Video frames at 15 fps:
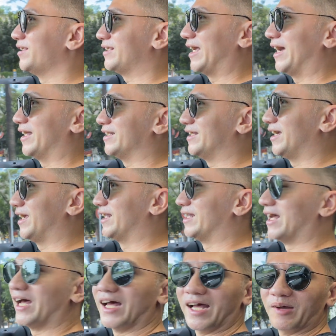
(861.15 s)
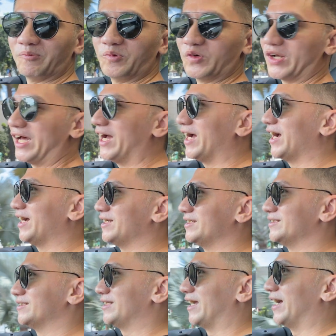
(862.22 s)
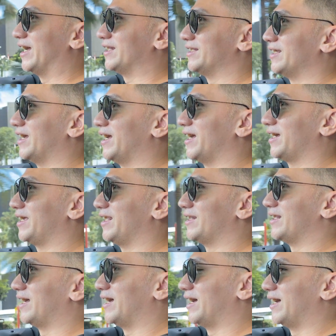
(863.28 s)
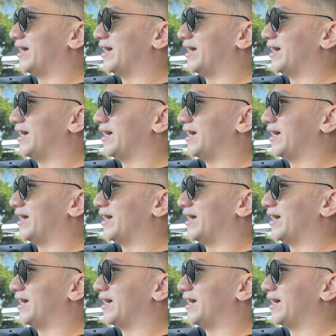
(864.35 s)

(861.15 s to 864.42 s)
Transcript: Saatnya kita pulang, saatnya kita